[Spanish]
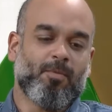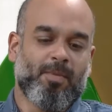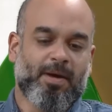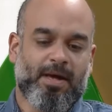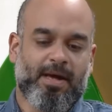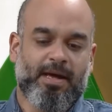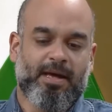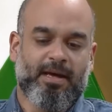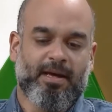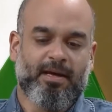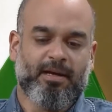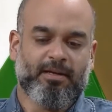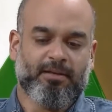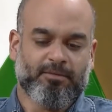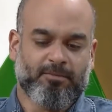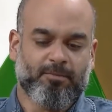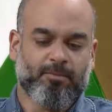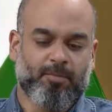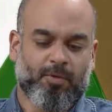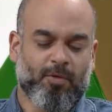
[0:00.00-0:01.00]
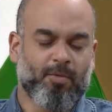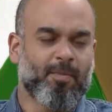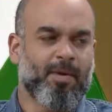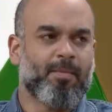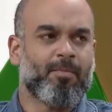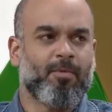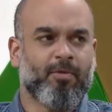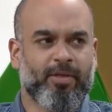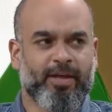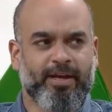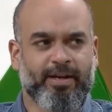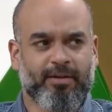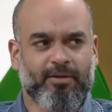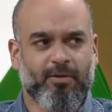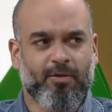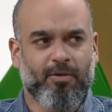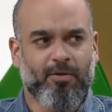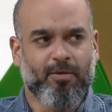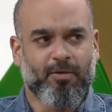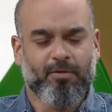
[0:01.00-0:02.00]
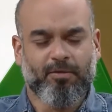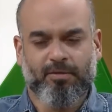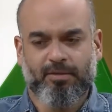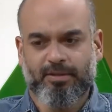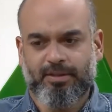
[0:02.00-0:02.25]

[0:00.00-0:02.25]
más, un poco más moderno,